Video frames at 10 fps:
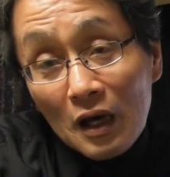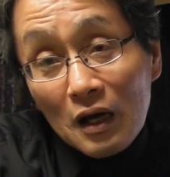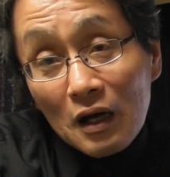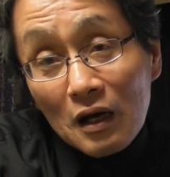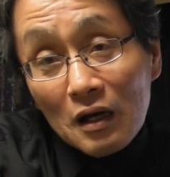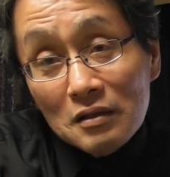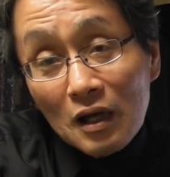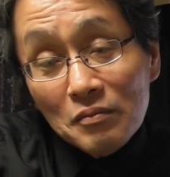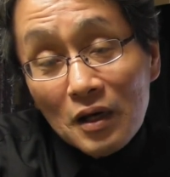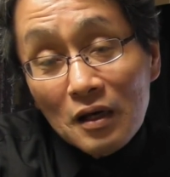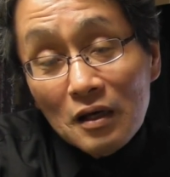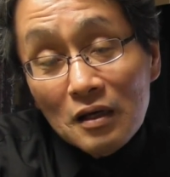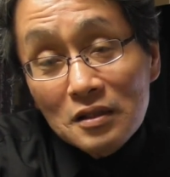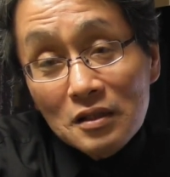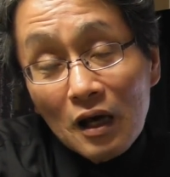な名
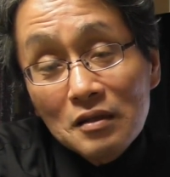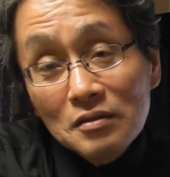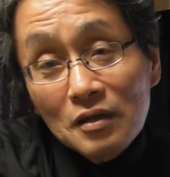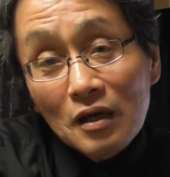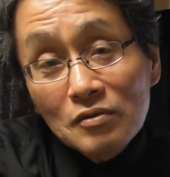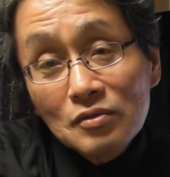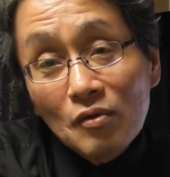前になっている